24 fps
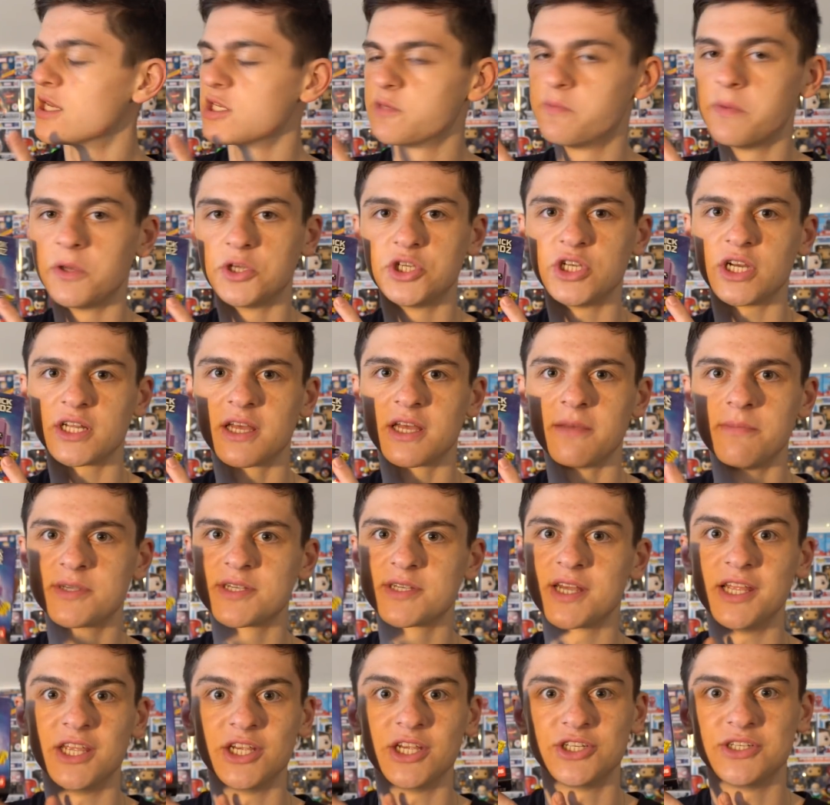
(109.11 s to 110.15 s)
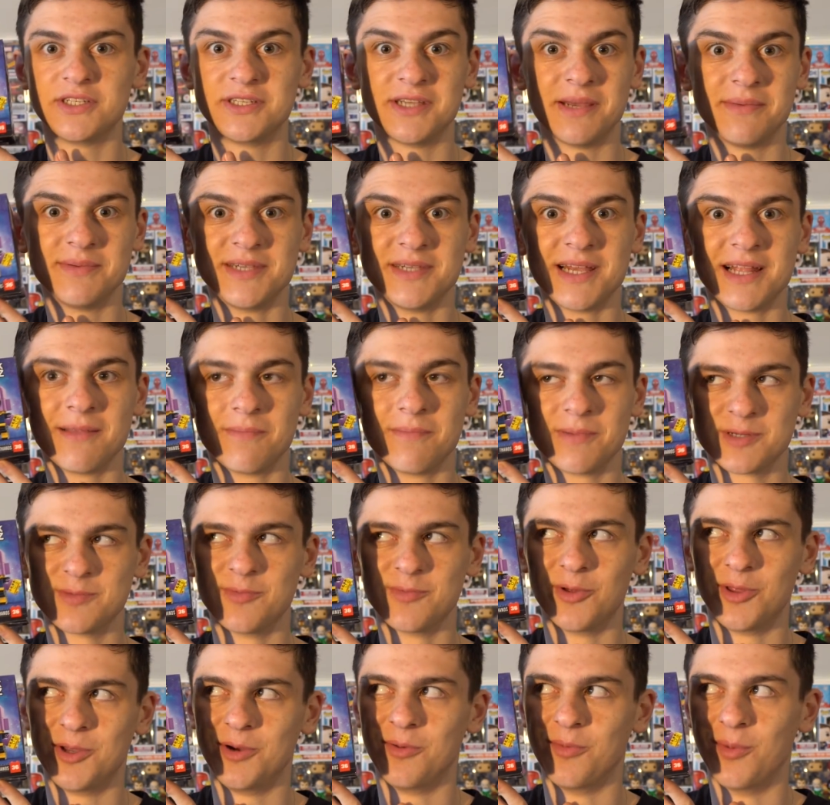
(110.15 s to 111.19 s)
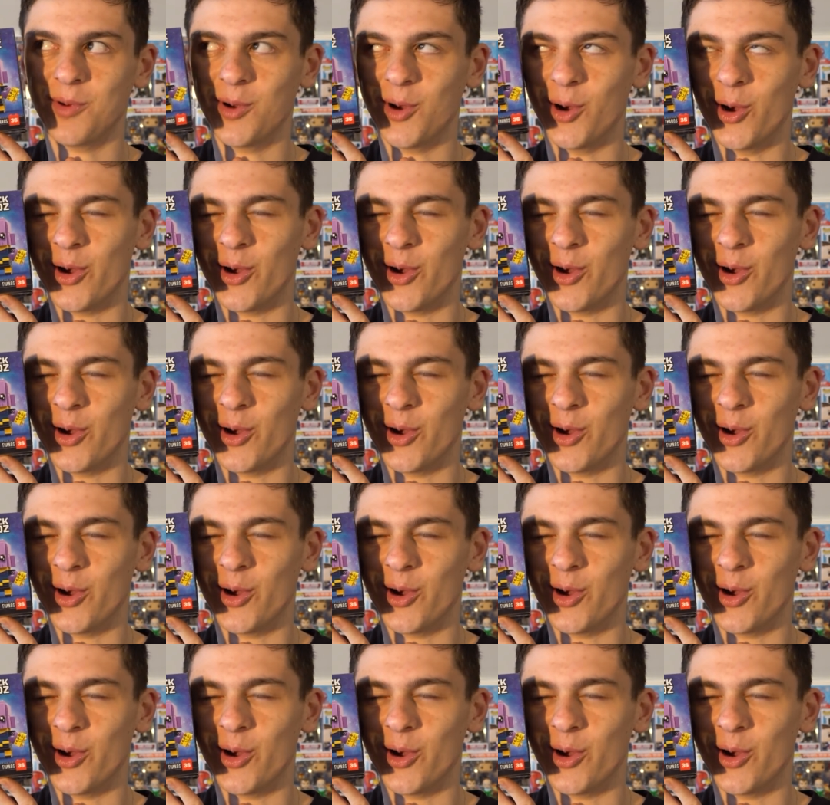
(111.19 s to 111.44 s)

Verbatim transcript: С перчаткой бесконечности, обязательно посмотрим.